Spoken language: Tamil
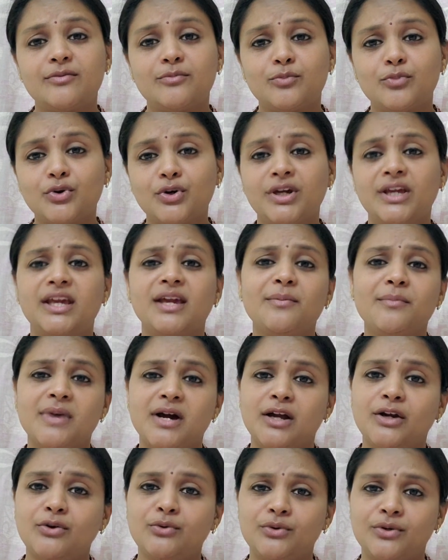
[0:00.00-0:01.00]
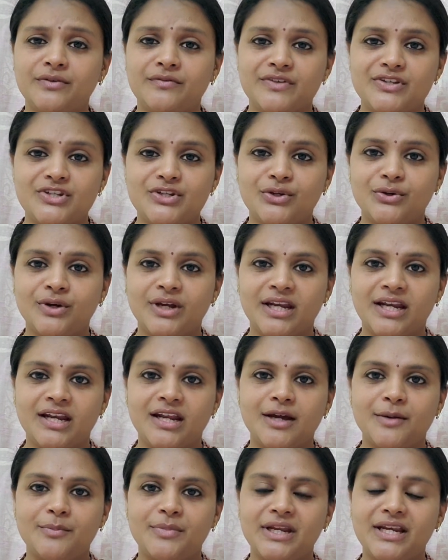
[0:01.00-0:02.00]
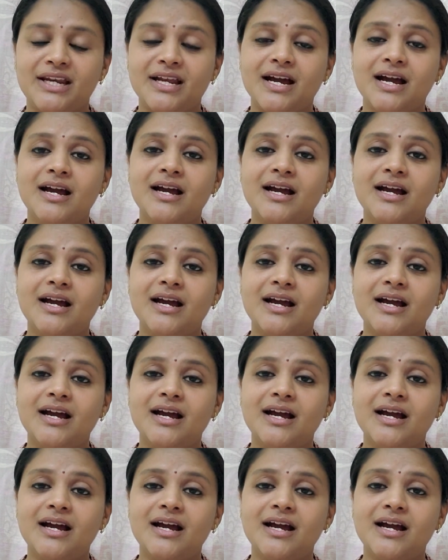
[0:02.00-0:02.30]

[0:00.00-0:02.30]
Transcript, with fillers: முக்கியமான ஒரு விஷயம் என்ன அப்படின்னா